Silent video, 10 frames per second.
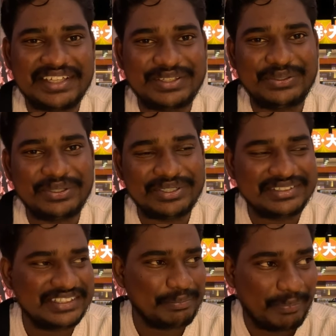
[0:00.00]
ఈ దో
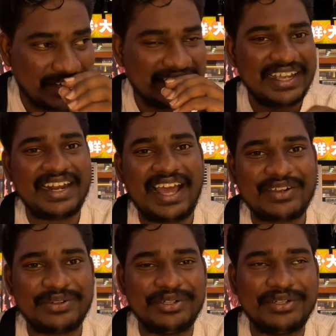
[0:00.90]
ఇప్పటికే
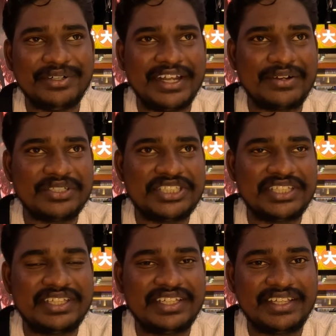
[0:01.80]
నాకు నేను
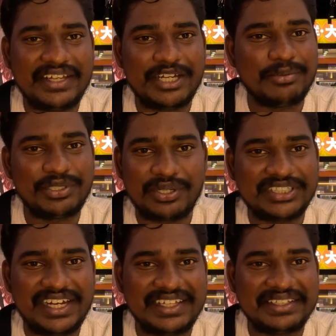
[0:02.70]
వచ్చేది ఎనిమిది
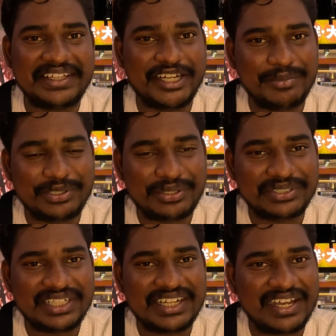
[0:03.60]
రోజులు అయింది ఎనిమిది
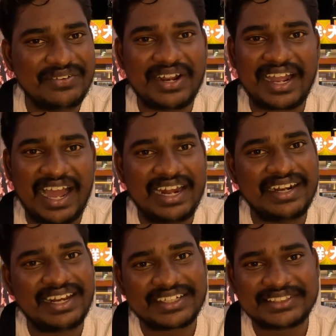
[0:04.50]
రోజులకు గాను నాకు
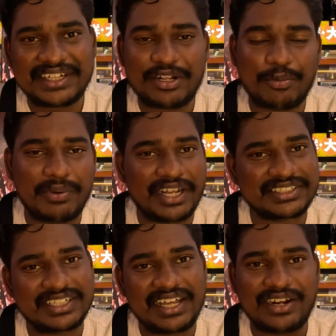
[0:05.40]
ఆల్రెడీ లక్షన్నర
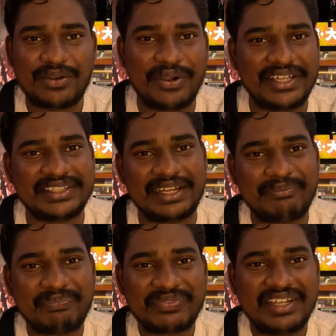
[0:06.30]
లక్షన్నర గోయిందా
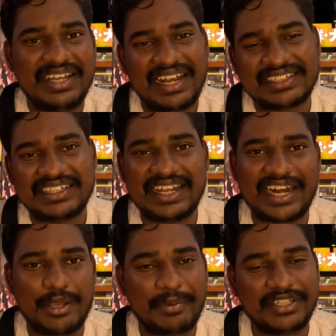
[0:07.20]

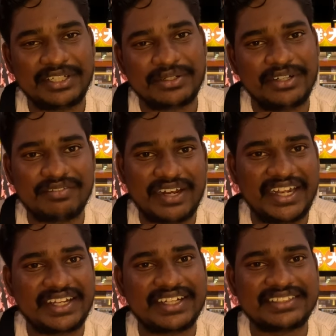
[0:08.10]
లక్షన్నర అయిపోయింది ఇంక్లూడింగ్
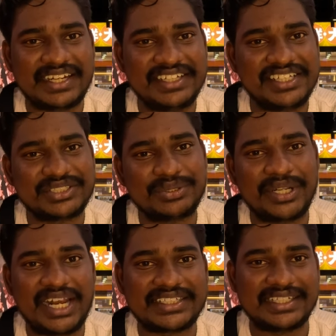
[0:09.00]
ఫ్లైట్ టికెట్స్ అన్నీ
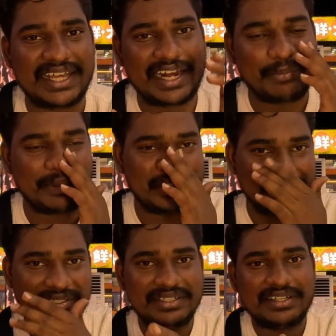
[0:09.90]
చేసుకుంటే లక్షన్నర
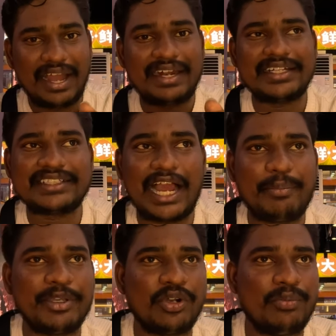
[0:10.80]
అయిపోయింది అంటే
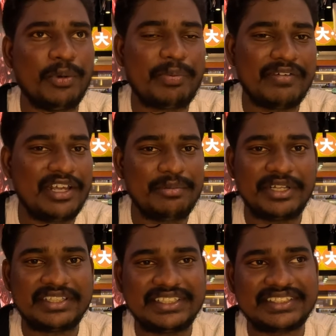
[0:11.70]
షాపింగ్ ఓ ముప్పై వేలు
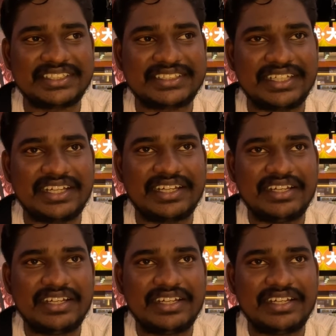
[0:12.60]
మీరు తీసేస్తే